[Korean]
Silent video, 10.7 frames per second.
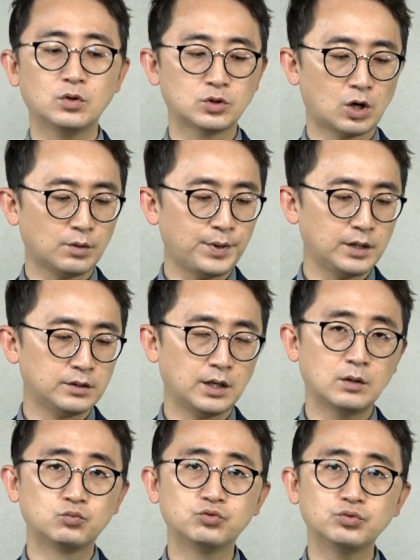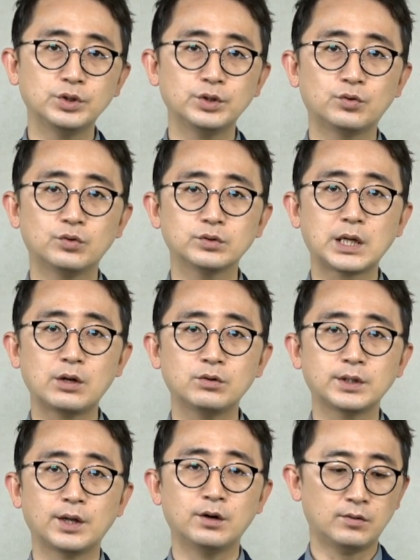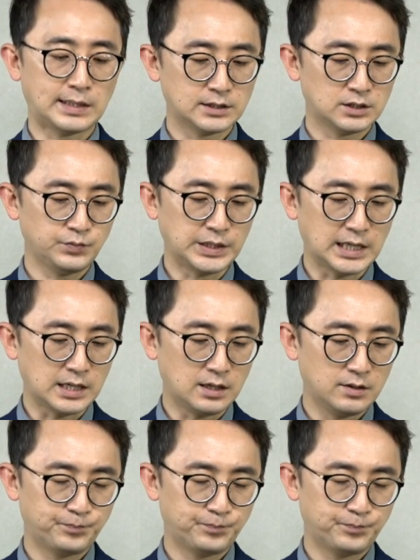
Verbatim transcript: 적폐들의 무기로 사용되어 왔습니다.